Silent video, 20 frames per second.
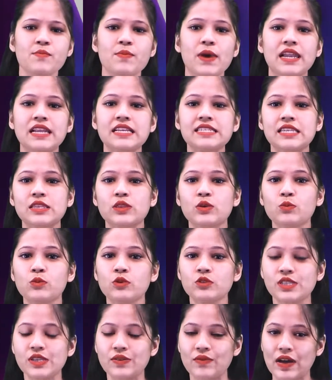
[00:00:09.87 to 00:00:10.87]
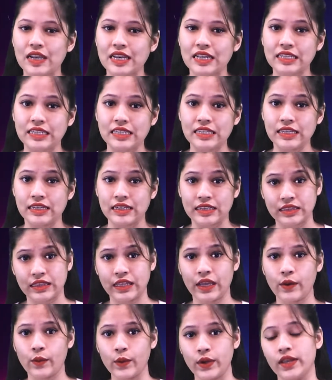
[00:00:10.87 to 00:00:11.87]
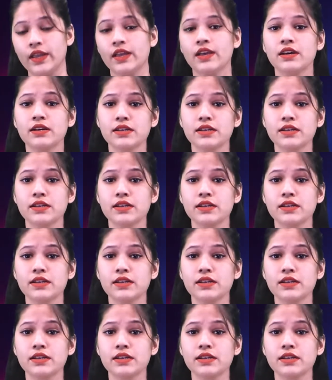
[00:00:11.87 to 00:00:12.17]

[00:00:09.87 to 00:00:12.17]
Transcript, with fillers: पहले सिद्धू मूसेवाला की हत्या हुई